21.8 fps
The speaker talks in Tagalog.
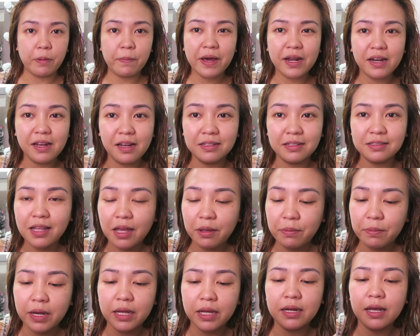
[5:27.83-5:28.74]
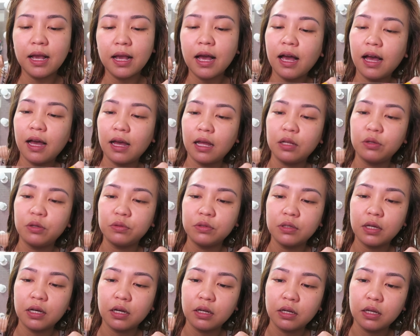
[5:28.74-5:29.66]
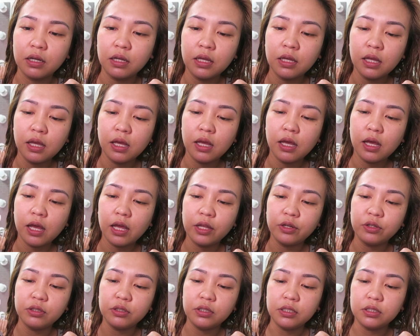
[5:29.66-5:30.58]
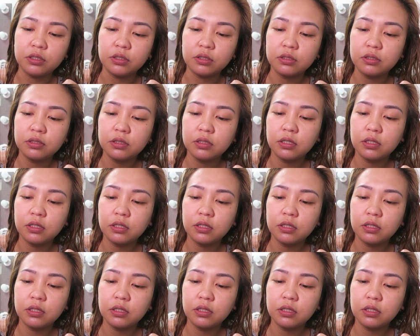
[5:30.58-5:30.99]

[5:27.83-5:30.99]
Babati lang tayo mga naghahalo ng ano dito.